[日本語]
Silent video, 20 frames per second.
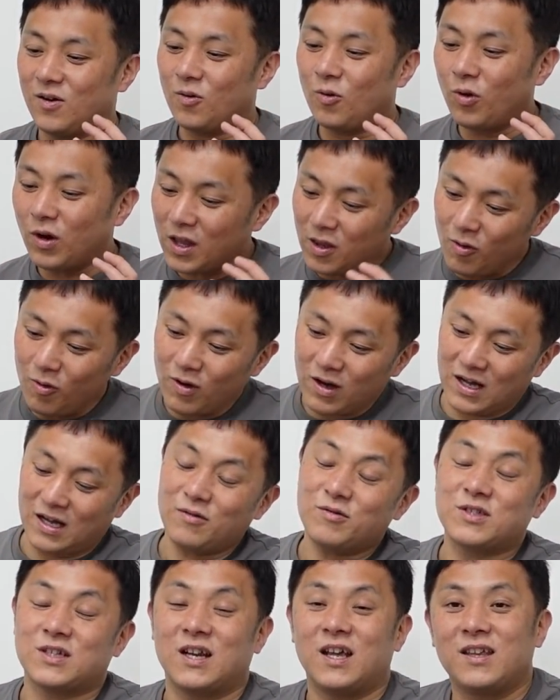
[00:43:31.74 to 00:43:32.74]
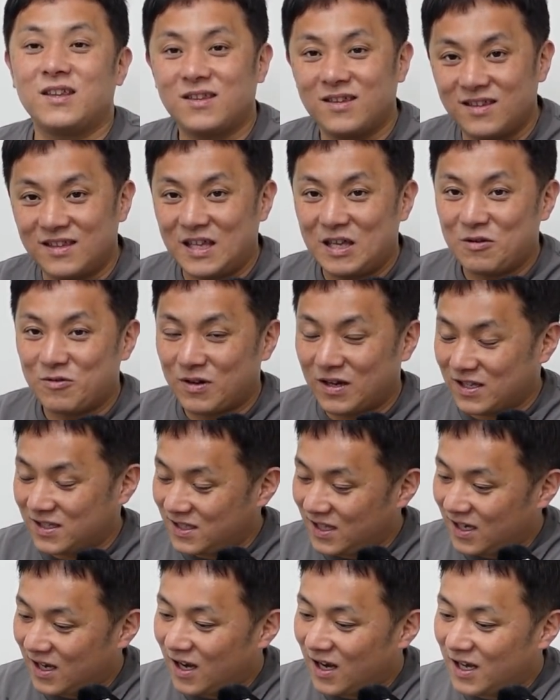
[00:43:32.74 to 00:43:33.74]
これの方が合うんじゃないっていう感
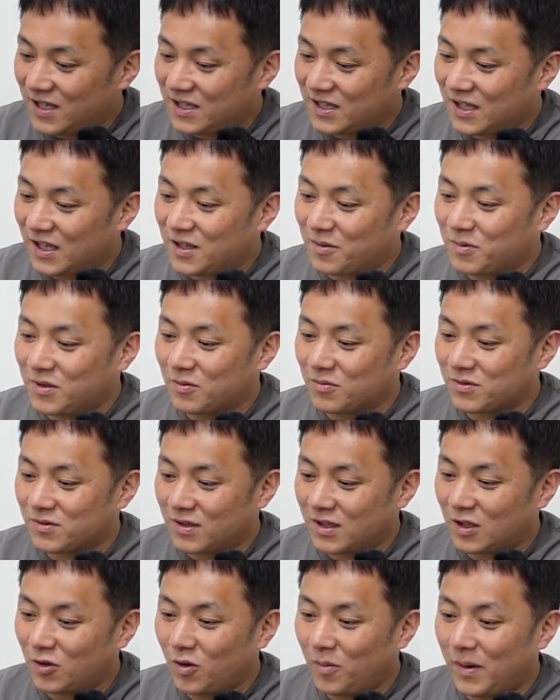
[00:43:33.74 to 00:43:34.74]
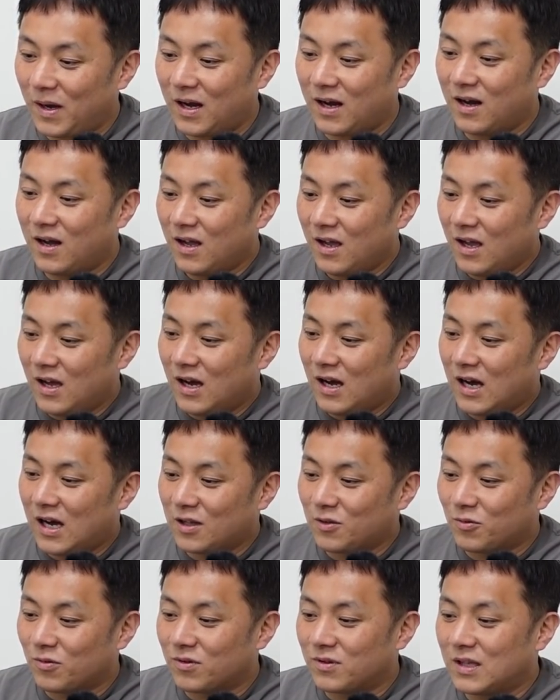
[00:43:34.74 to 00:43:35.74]
じで考えていただいてもいいと思いです例えば、
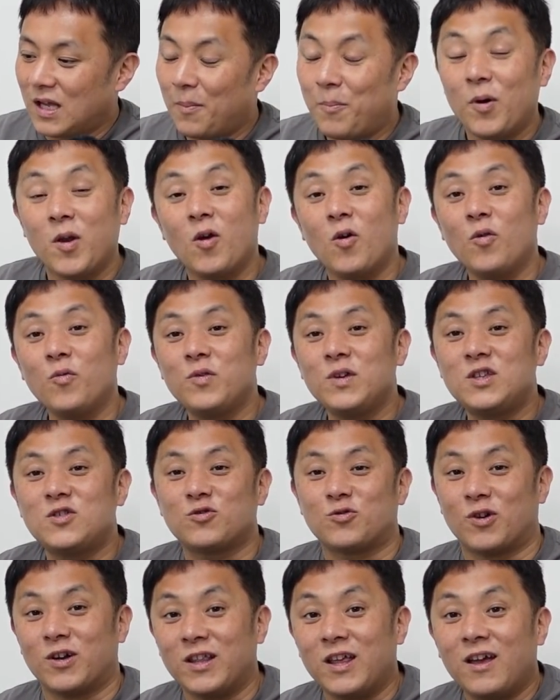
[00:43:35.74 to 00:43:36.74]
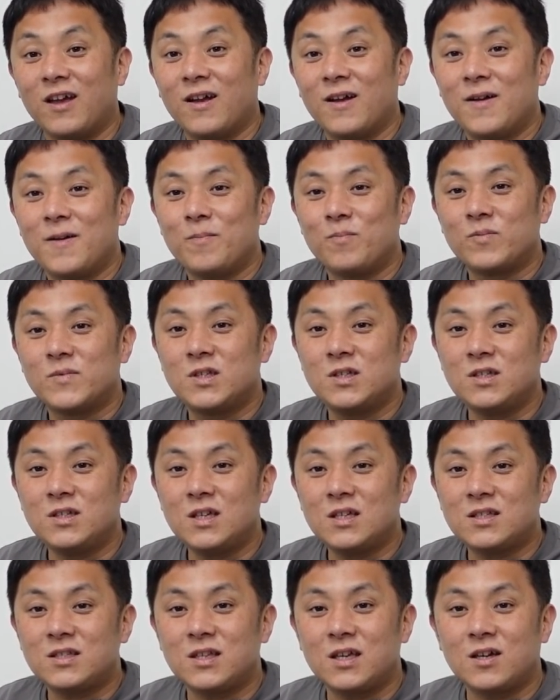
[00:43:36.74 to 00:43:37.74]
あの、ナポレオンフィッシュとかね、
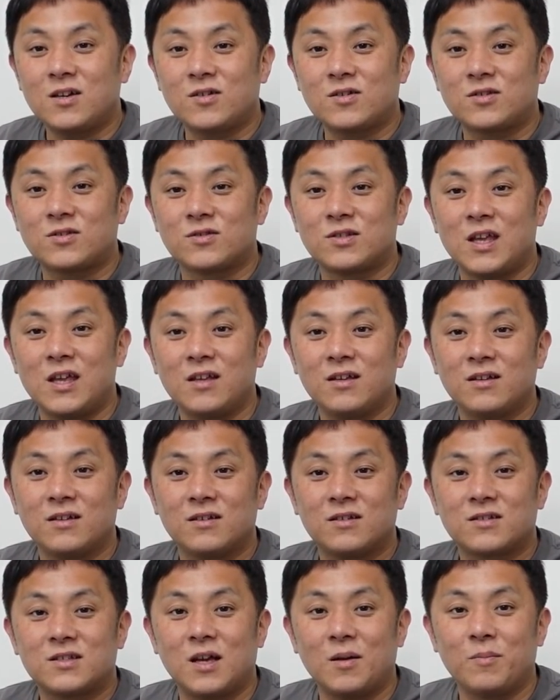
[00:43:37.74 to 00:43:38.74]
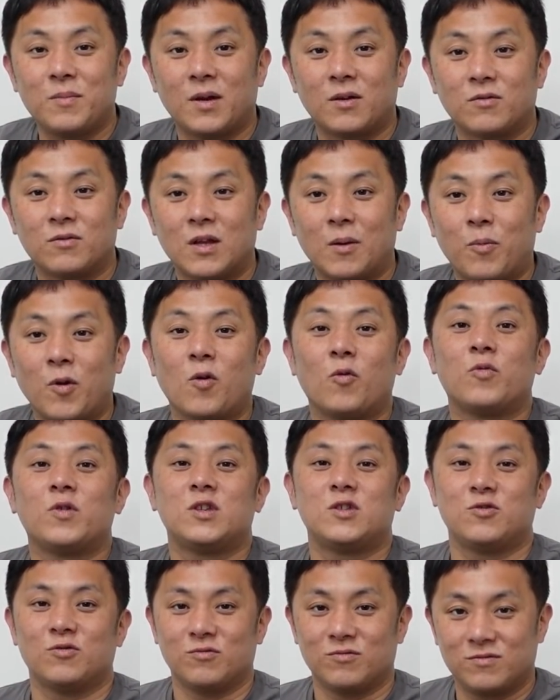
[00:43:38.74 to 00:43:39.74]
GSX1300
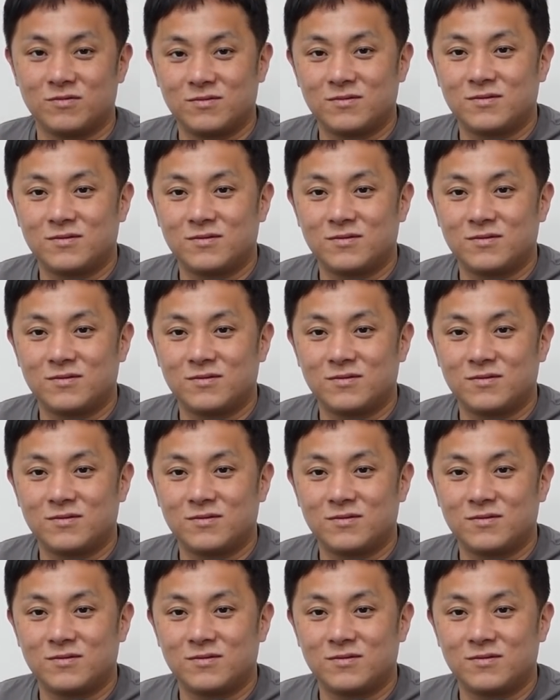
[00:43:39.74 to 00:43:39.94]
ナポレオンフィッシュ